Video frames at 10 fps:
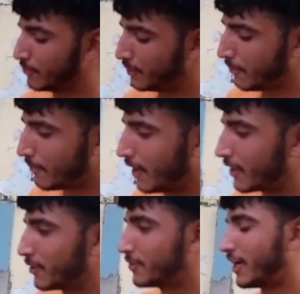मिनिमम
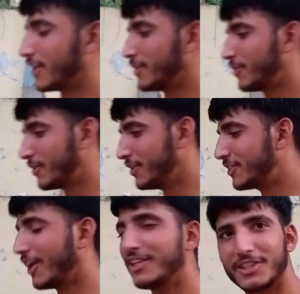मान लीजिए तो ज़्यादा नहीं
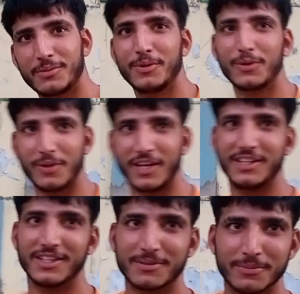तीस चालीस की स्पीड तो है
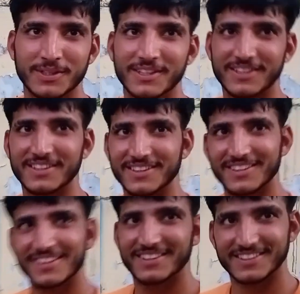ही इसमें तीस
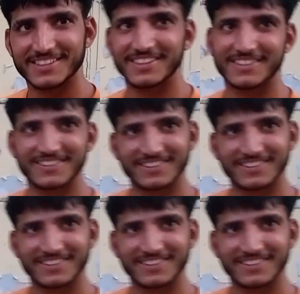चालीस की स्पीड